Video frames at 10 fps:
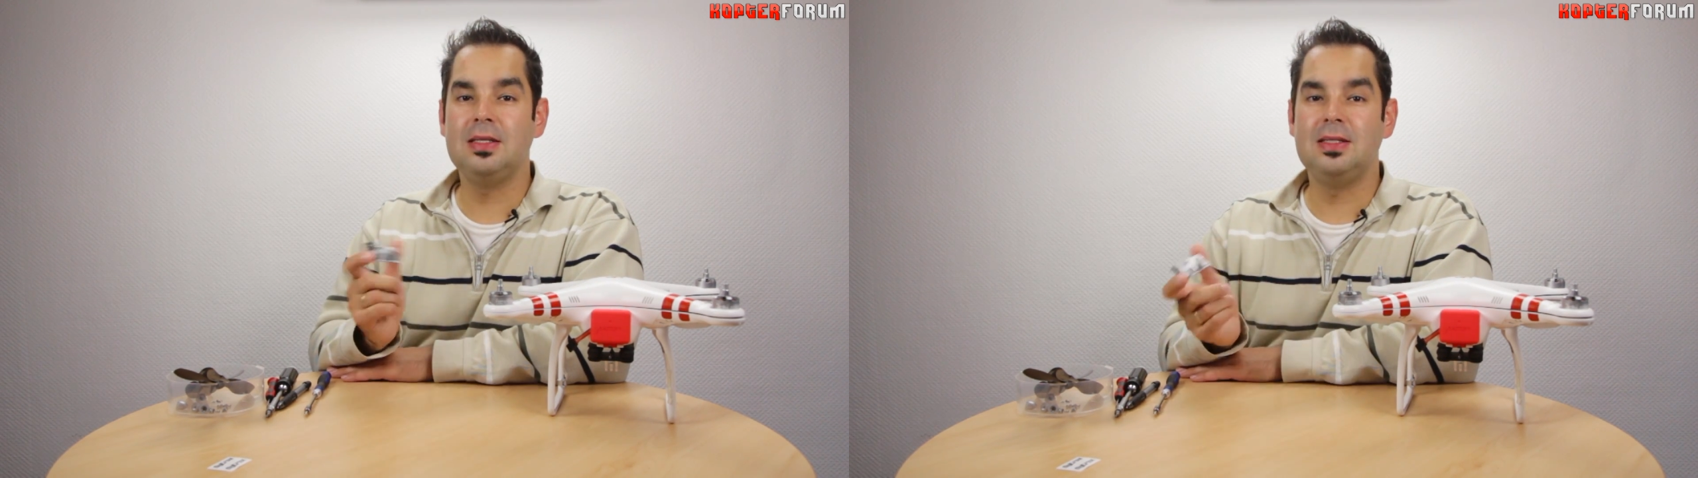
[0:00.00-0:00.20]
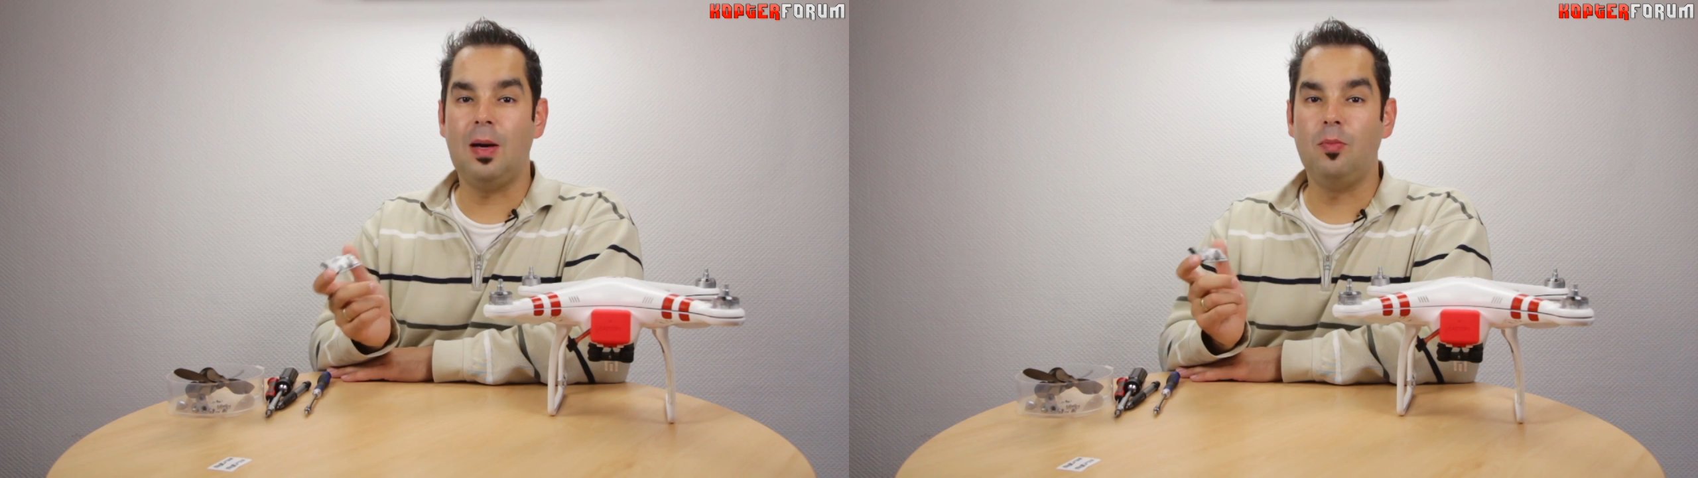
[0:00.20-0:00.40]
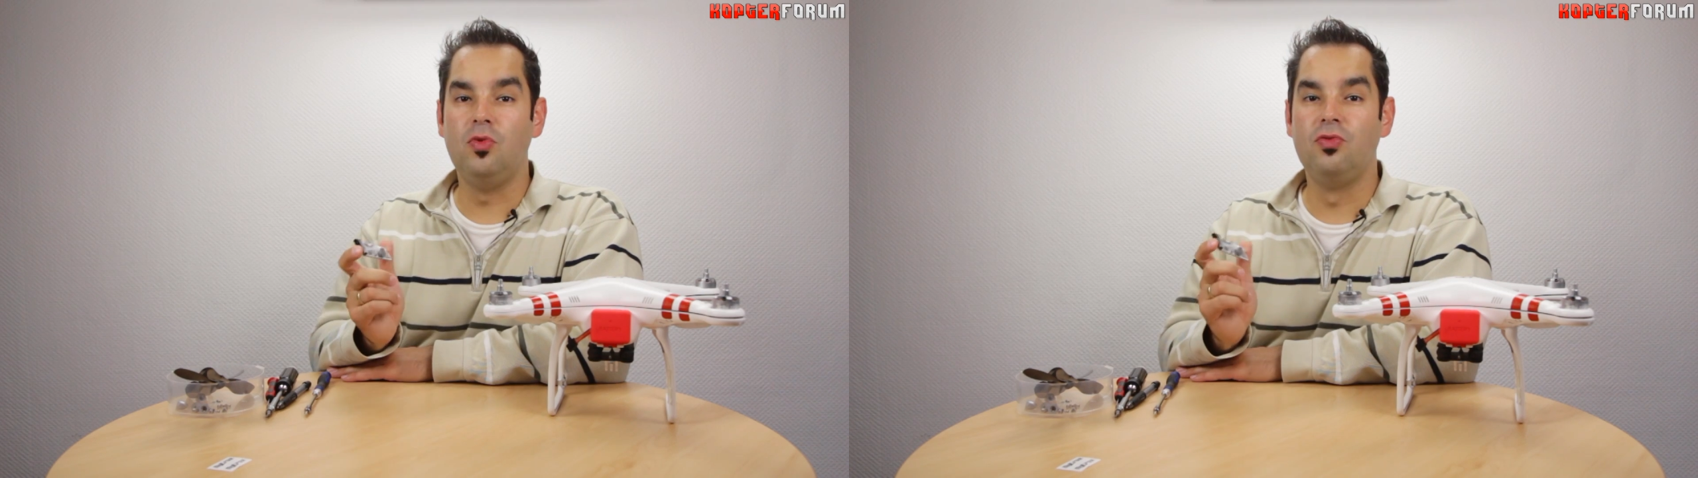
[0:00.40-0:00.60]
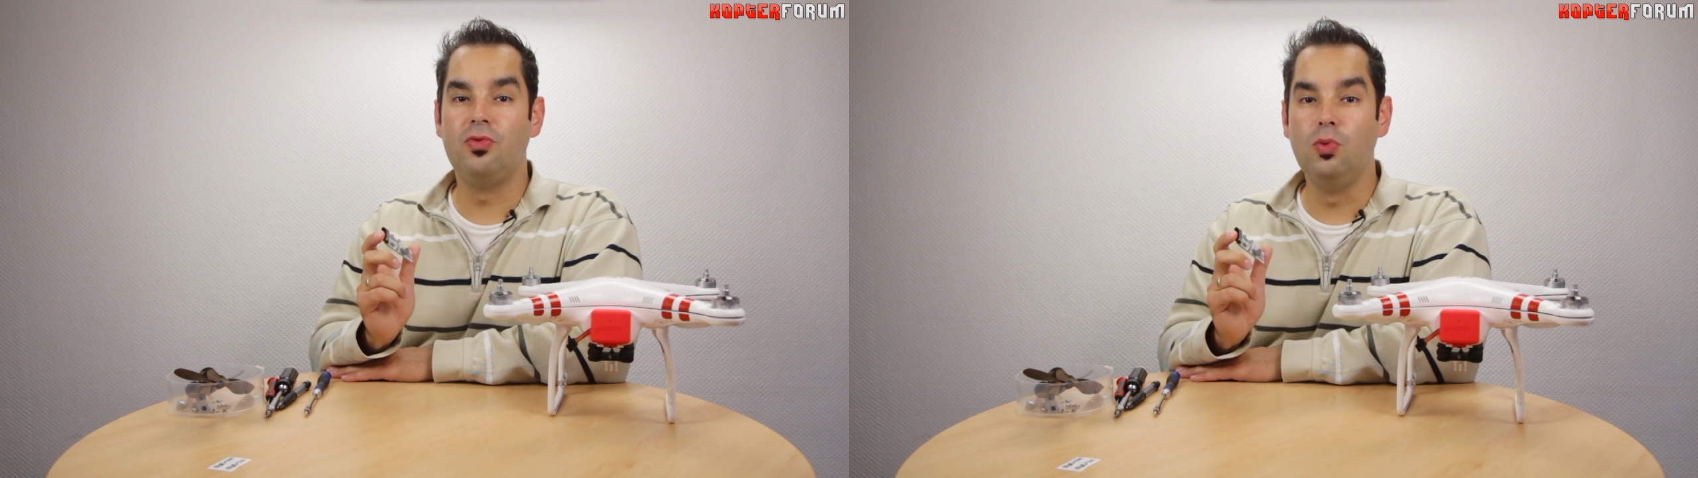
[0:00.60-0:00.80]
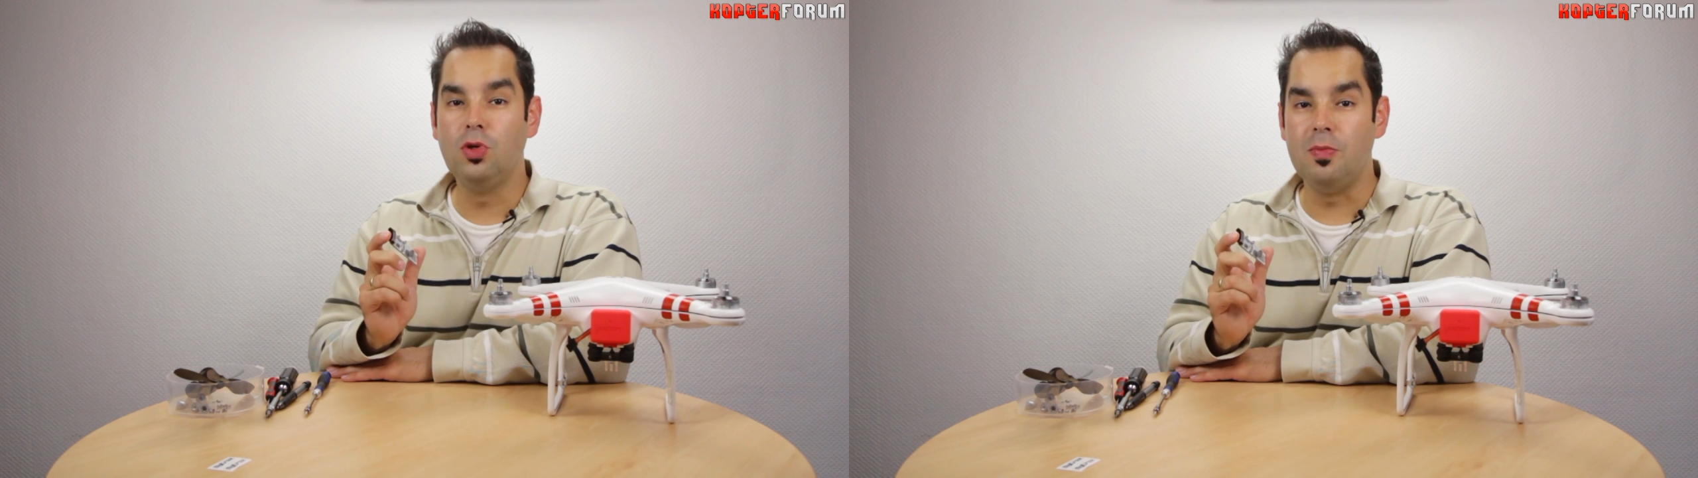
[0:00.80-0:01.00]
gesamten
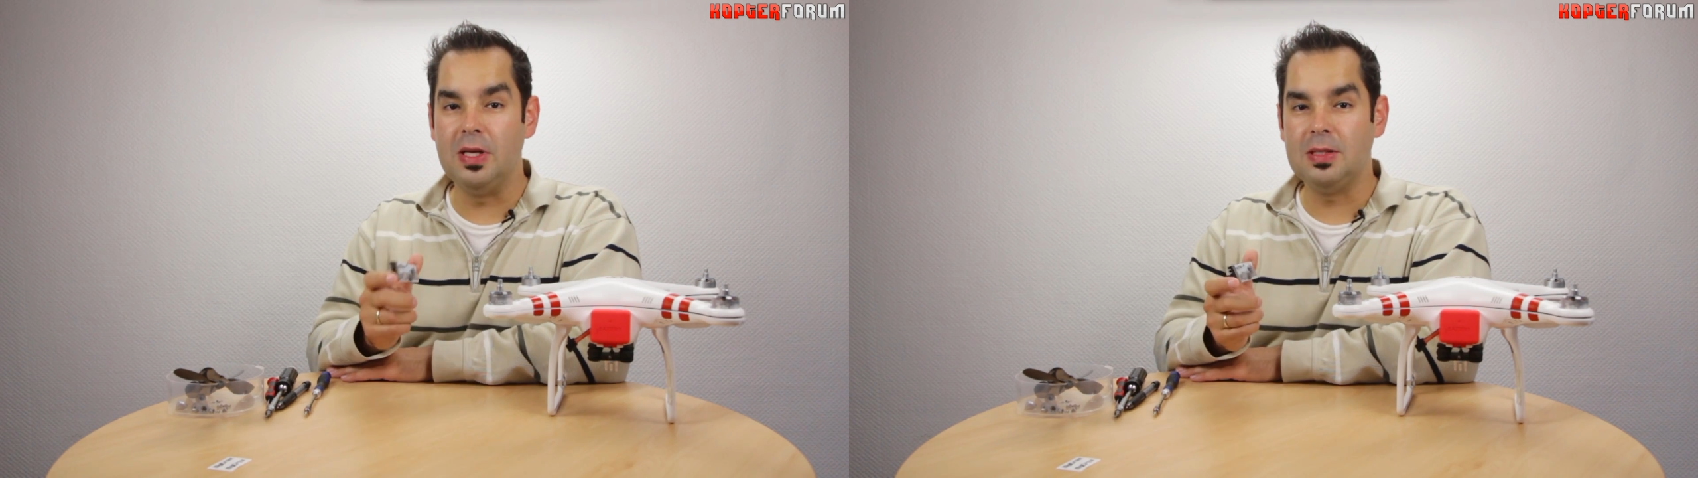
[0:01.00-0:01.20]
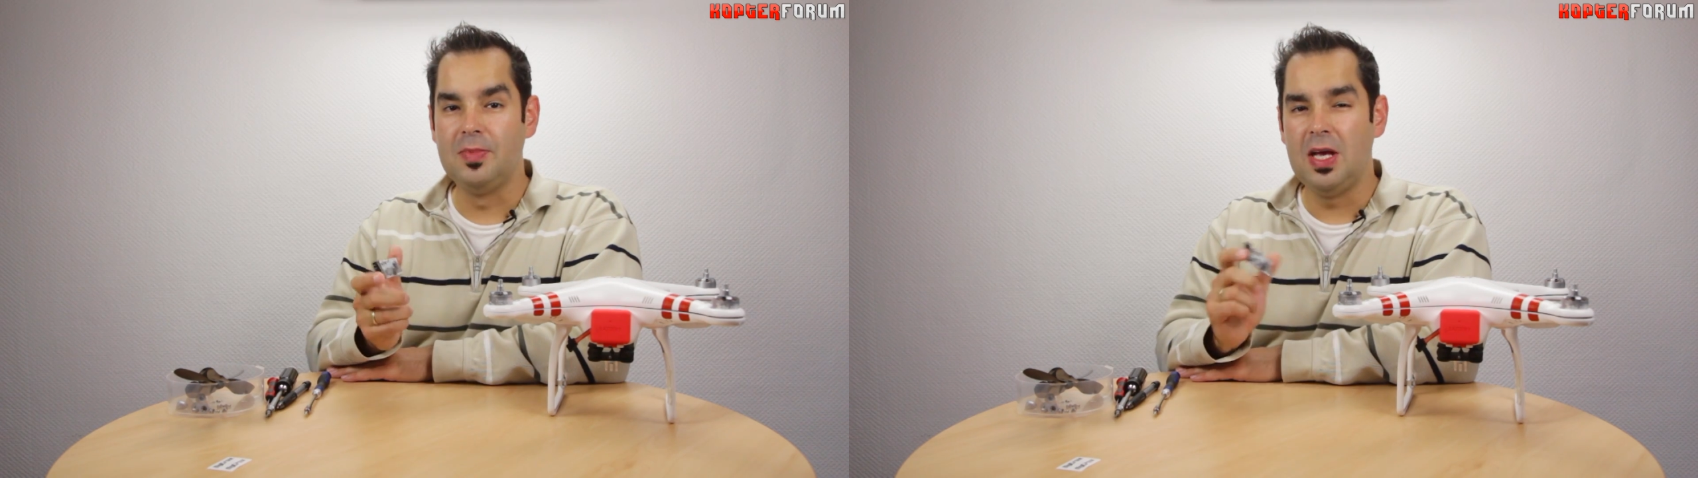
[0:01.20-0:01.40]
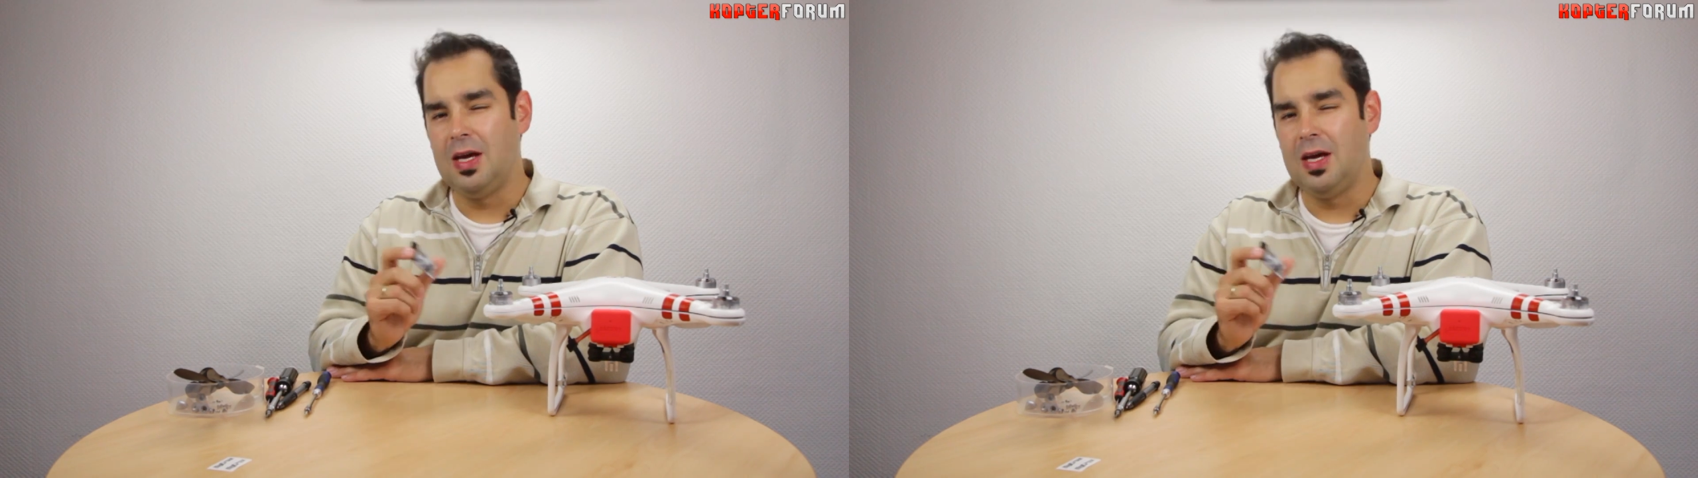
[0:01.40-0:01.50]
Flug mit.